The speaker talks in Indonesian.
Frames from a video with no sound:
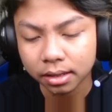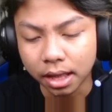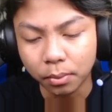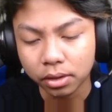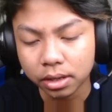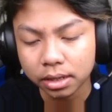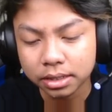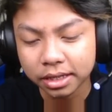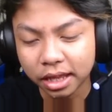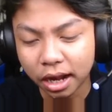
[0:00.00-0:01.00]
Nah, pokoknya di
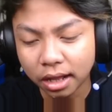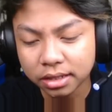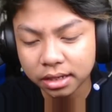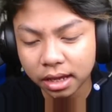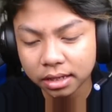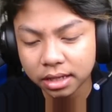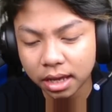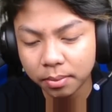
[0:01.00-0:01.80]
sekitaran sini ya, guys ya.